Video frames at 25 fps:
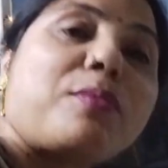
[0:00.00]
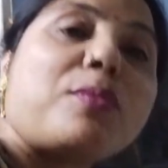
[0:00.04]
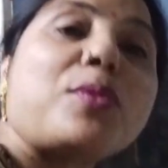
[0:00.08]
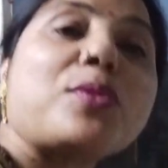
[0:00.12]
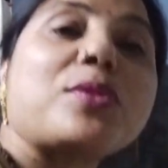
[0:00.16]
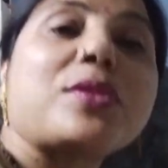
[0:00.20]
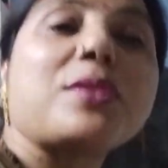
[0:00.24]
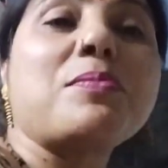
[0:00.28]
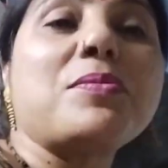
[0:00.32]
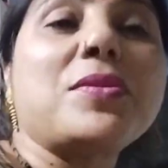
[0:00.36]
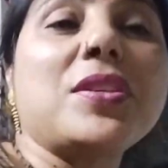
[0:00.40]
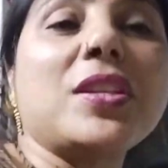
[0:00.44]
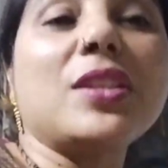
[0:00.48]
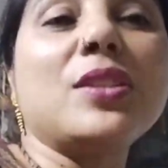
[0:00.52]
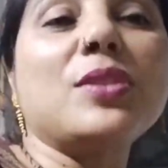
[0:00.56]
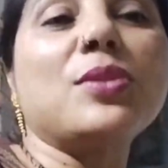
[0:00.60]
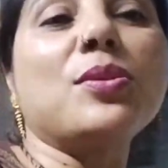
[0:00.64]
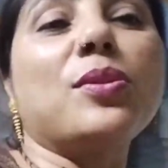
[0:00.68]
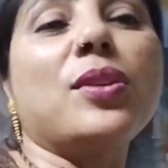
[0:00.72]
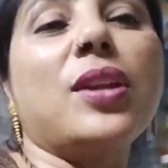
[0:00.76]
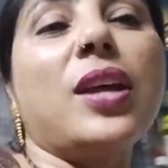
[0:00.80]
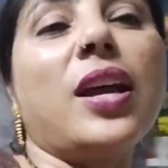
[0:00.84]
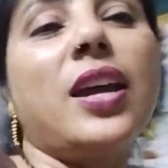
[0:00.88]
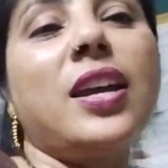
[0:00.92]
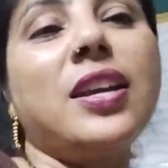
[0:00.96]
मौसम चेंज
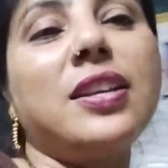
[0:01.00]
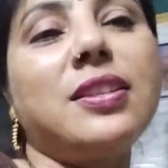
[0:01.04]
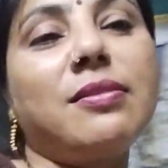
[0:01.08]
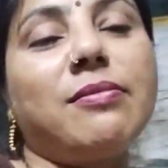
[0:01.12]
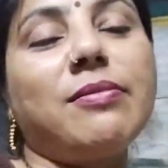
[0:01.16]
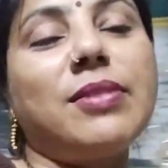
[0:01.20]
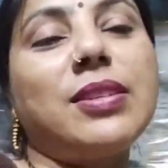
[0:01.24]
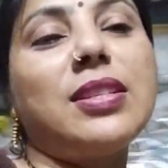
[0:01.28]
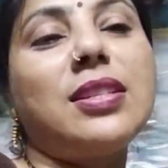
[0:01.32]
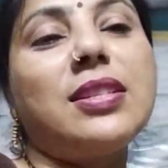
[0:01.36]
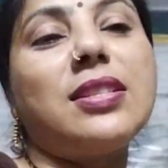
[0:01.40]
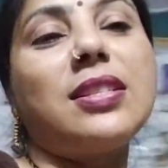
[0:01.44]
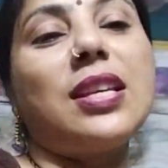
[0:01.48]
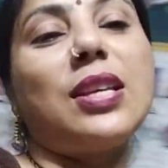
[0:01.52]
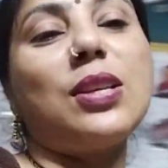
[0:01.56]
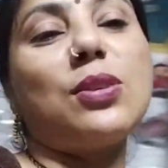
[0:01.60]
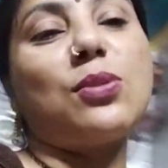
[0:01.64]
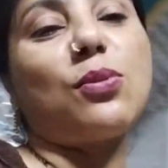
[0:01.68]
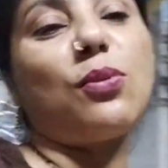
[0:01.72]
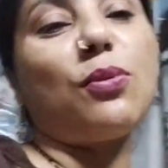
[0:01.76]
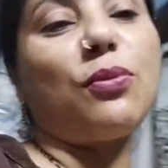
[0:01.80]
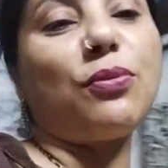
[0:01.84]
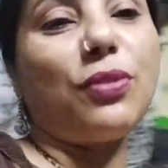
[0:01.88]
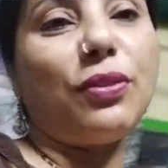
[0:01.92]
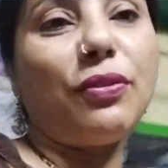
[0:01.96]
हो रहा है इस वजह से
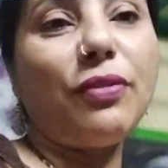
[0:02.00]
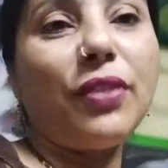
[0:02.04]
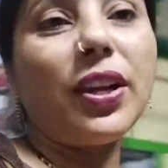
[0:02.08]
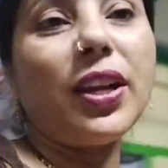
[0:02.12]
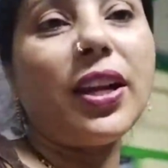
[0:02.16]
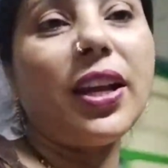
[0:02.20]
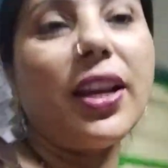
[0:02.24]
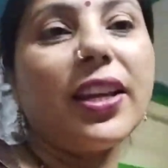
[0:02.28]
इसको फीवर